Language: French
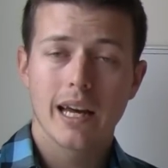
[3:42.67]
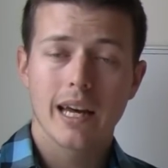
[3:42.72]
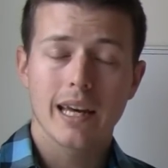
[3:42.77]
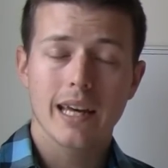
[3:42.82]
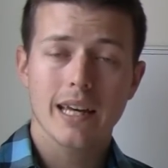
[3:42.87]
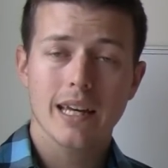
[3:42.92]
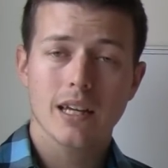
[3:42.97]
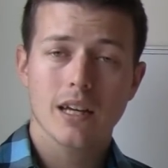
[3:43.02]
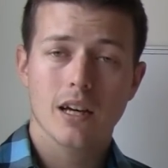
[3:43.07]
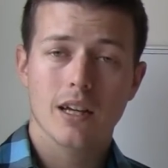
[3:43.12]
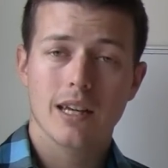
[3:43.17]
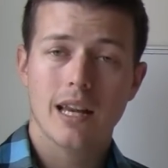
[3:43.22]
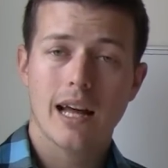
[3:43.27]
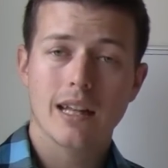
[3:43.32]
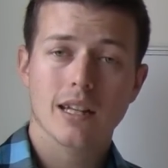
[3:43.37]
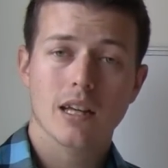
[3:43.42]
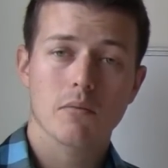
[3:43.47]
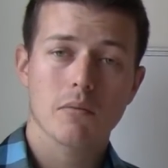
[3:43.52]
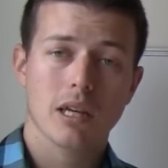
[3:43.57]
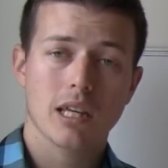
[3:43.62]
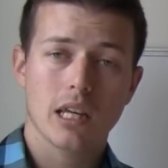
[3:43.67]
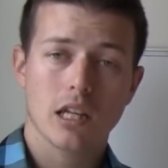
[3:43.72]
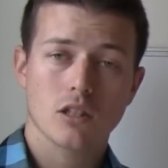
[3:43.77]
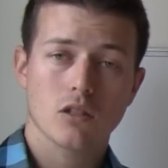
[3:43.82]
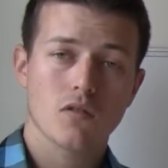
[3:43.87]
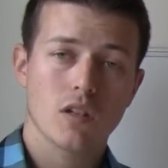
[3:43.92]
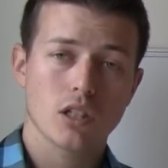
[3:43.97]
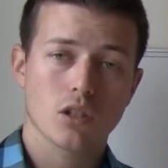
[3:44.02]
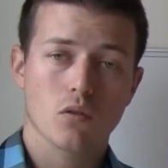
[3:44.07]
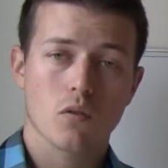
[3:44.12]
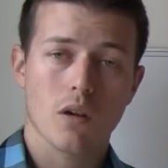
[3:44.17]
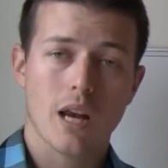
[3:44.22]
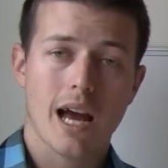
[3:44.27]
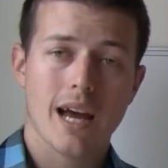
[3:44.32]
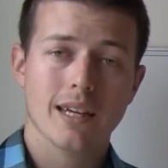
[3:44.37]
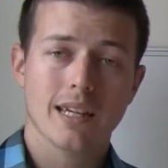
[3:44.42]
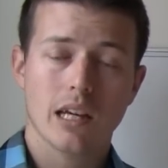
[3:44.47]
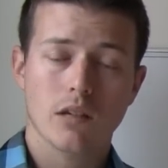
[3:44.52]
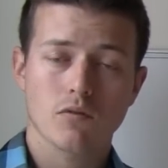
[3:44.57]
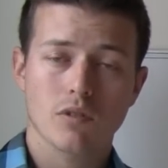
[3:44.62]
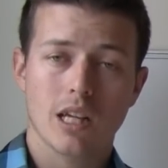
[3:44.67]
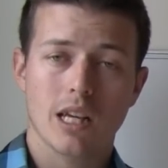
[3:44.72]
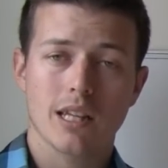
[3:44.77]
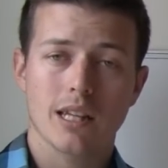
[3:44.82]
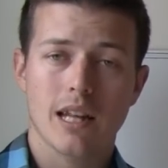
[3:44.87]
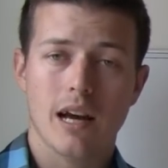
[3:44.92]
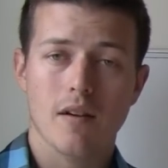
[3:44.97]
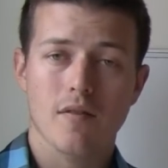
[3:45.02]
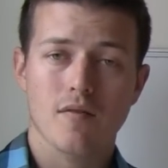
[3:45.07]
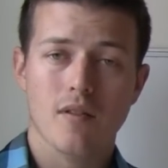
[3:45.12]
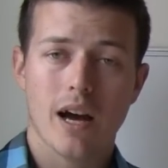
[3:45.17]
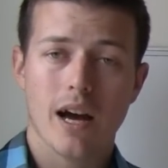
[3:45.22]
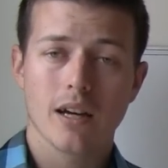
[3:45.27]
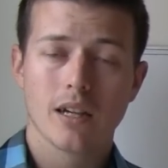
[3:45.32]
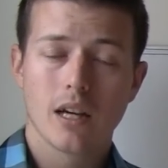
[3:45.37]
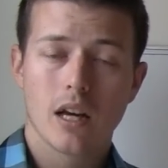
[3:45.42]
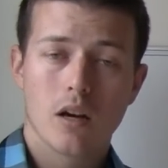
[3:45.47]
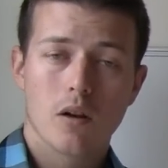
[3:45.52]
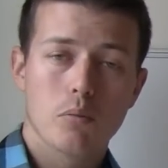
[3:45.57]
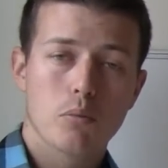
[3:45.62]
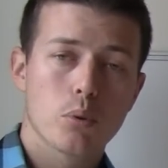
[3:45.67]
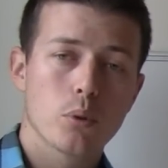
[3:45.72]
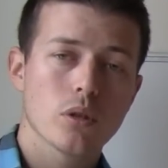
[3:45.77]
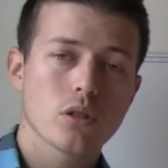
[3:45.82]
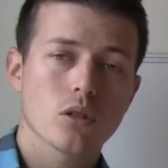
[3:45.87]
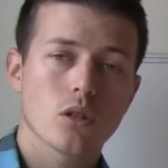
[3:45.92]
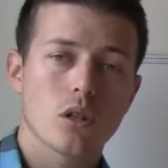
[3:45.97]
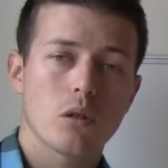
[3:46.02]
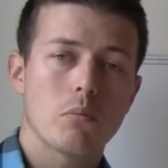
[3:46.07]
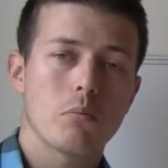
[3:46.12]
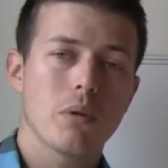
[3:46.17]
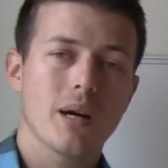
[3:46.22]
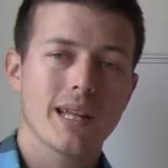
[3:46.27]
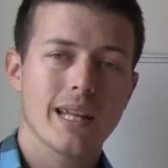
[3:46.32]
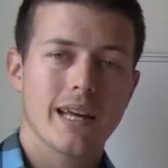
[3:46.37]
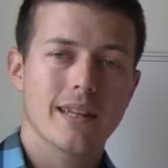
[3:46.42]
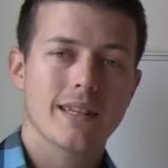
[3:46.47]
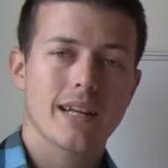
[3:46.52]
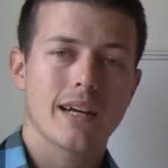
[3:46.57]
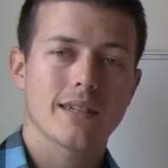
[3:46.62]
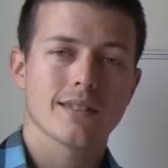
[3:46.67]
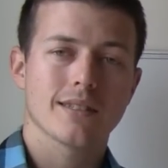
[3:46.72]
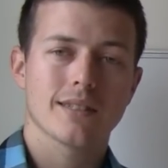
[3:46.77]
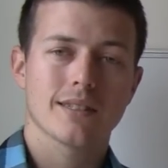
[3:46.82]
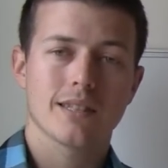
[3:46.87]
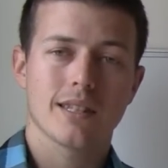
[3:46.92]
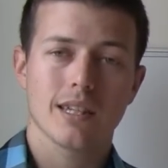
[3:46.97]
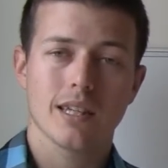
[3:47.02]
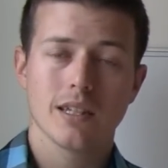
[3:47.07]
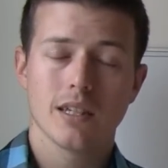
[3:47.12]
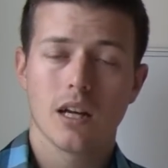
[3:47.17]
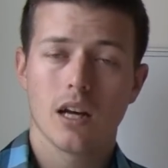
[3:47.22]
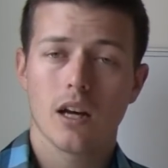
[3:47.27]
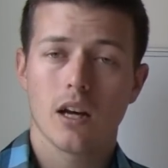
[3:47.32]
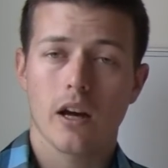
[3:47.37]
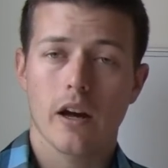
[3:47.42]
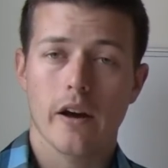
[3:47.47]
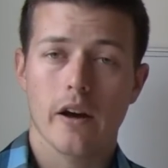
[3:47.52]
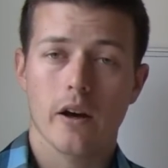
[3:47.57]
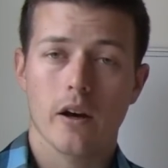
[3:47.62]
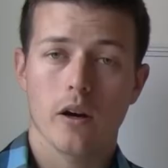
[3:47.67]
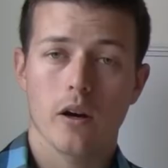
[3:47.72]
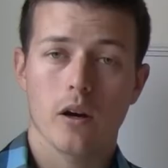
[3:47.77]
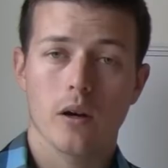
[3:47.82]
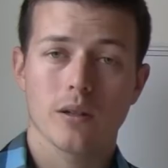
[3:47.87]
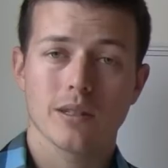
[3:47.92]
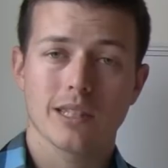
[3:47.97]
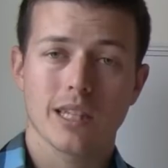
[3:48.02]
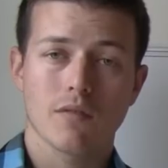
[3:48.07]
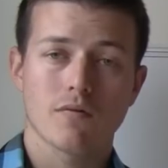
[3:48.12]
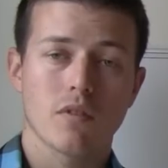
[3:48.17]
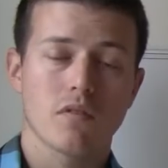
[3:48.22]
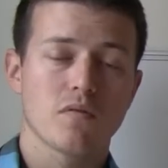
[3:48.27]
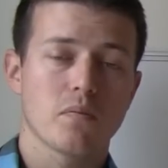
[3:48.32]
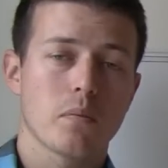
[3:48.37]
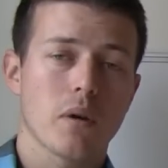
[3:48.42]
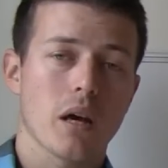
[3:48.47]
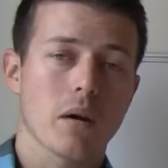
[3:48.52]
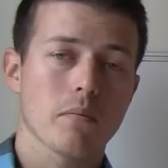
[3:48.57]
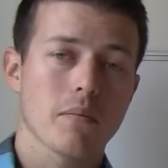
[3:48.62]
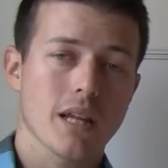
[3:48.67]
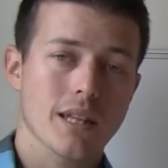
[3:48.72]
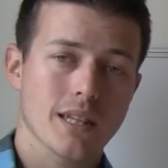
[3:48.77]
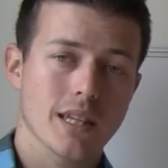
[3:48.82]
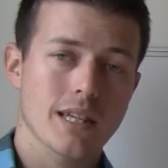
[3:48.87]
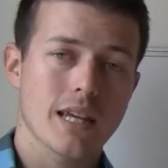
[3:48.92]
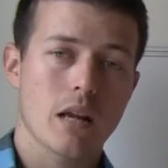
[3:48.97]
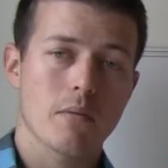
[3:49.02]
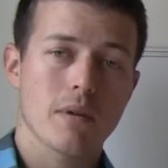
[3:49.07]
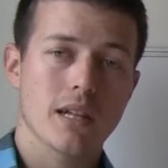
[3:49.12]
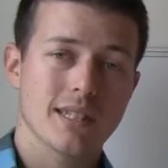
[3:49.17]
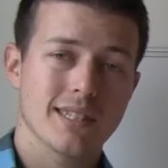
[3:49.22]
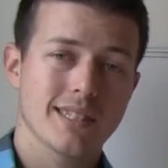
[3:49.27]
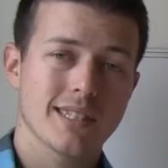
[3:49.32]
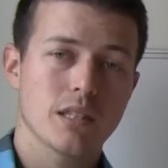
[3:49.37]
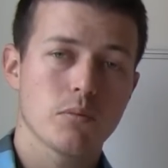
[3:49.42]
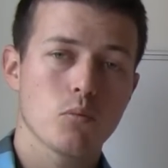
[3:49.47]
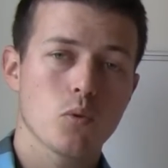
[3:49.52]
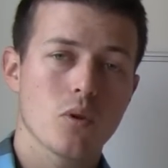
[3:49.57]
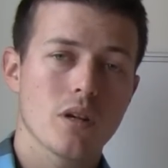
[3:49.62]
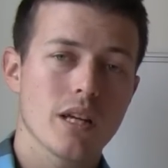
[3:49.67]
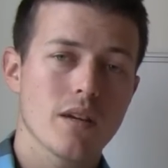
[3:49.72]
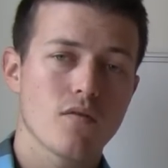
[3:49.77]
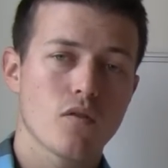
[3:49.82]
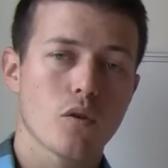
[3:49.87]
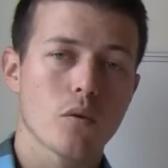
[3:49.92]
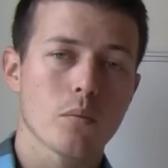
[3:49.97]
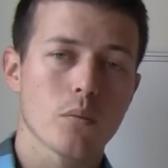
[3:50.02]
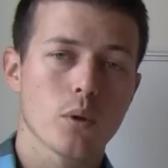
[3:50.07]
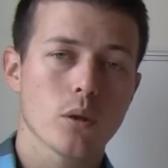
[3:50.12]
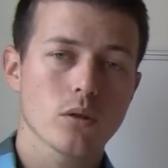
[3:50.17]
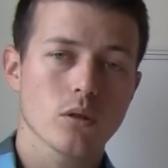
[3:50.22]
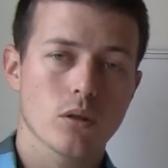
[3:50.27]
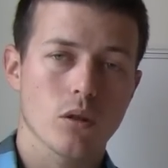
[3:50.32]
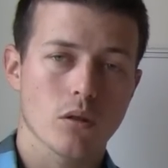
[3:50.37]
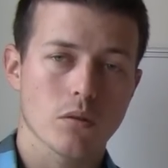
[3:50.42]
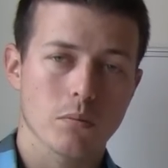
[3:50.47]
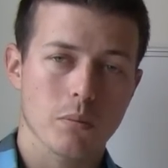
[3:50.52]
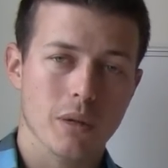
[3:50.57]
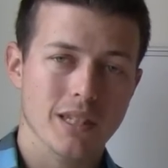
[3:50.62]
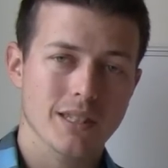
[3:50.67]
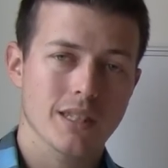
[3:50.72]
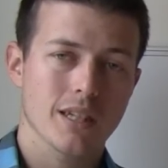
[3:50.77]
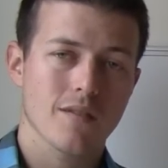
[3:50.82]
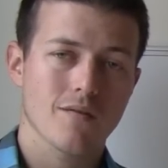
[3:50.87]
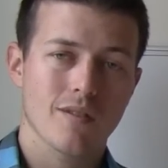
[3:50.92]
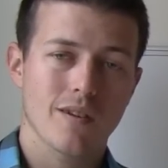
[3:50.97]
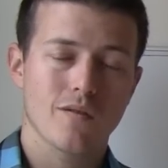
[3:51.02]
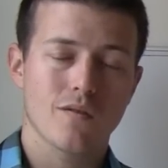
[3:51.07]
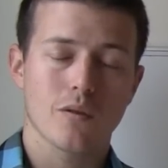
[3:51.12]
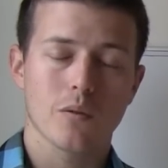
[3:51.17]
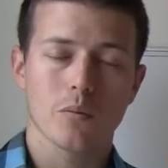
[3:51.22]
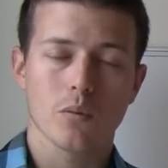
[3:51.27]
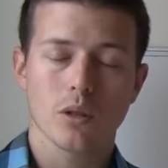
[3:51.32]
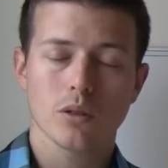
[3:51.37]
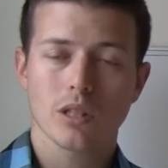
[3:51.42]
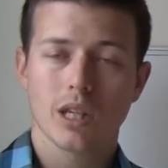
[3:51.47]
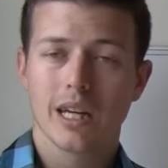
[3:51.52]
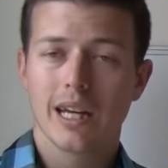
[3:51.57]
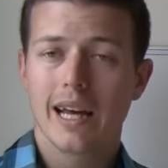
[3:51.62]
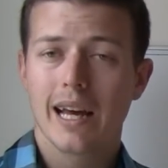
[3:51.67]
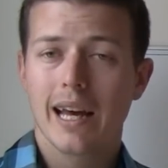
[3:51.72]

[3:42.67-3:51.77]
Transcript: Et l'entraînement cardiovasculaire, quand vous allez en faire, puisqu'il y a une bonne intensité, euh, ça va vous permettre également de stimuler vos muscles, donc préserver vos muscles.